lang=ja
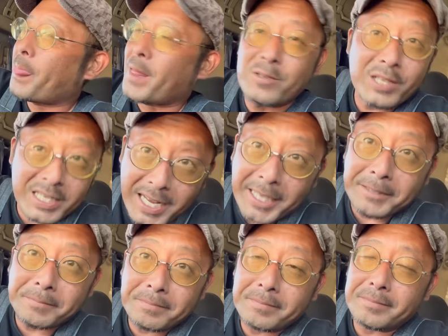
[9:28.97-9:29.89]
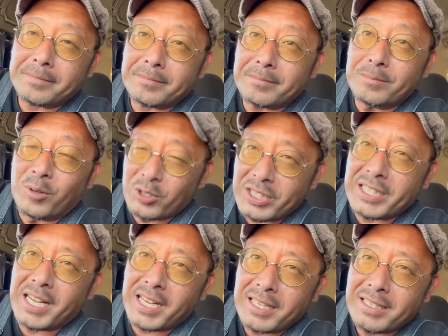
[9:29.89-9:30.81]
くださいもし
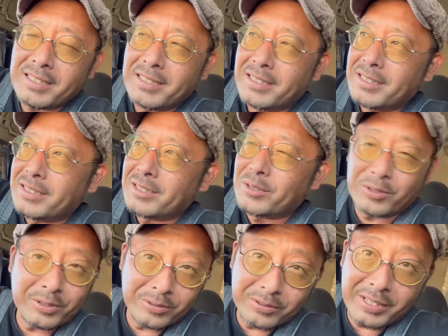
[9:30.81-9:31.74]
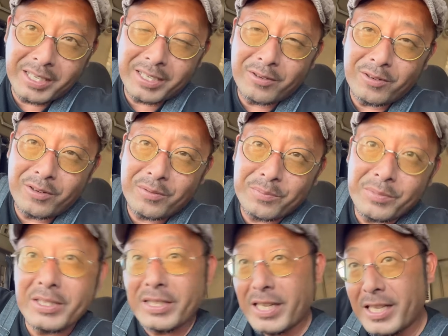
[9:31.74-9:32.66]
なそういう運転を
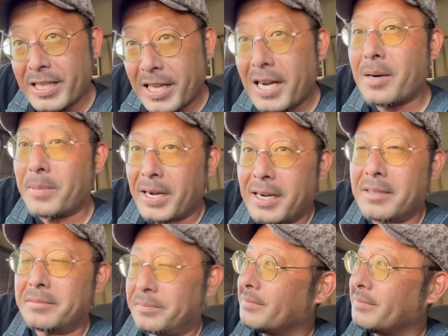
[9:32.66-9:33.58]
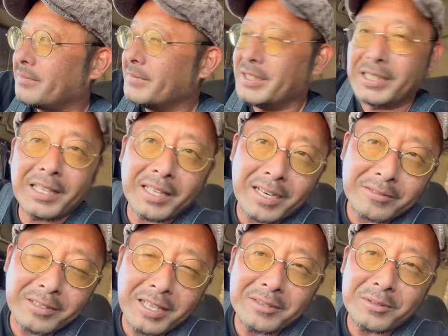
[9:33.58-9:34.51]
見つけたならばいたなる
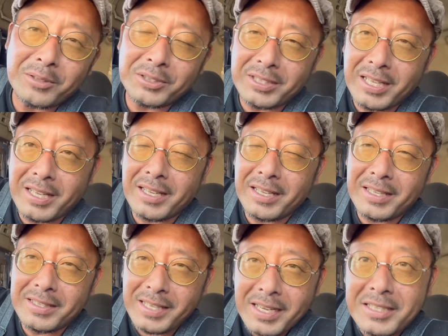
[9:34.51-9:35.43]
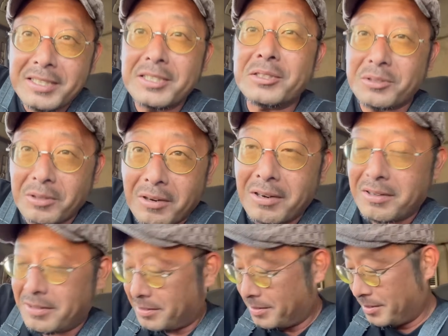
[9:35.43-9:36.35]
点としてなきちっと
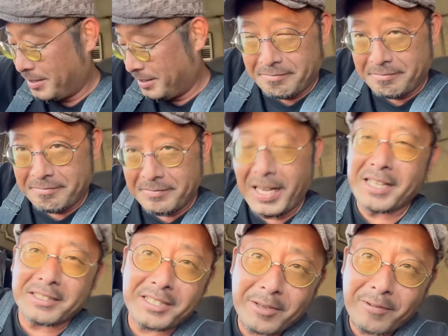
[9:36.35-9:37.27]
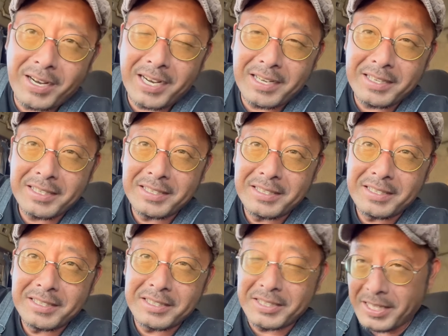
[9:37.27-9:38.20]
反省は
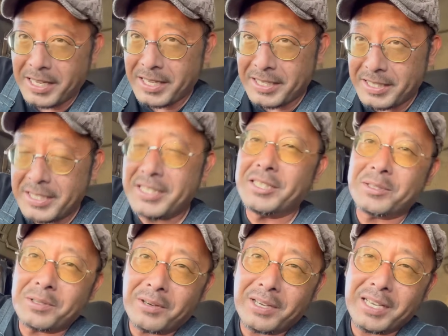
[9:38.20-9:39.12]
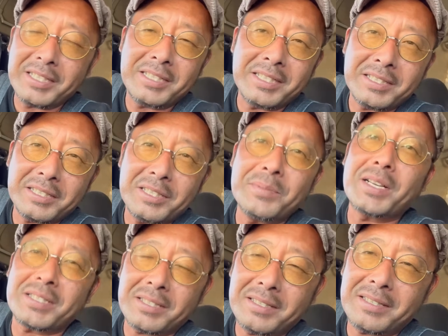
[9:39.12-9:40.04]
してきちっと返信しま
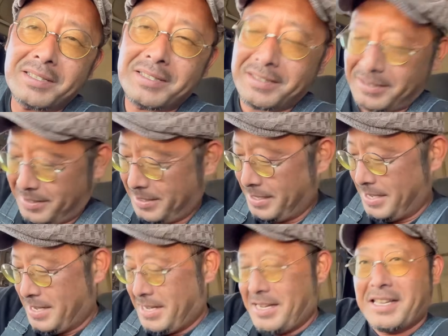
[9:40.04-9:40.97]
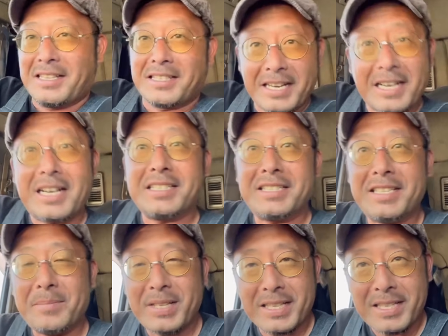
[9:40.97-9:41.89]
す。ってな感じ
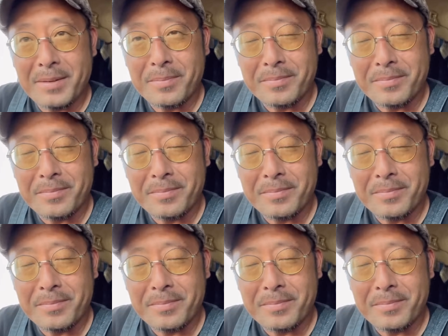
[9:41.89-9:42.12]
で皆さん、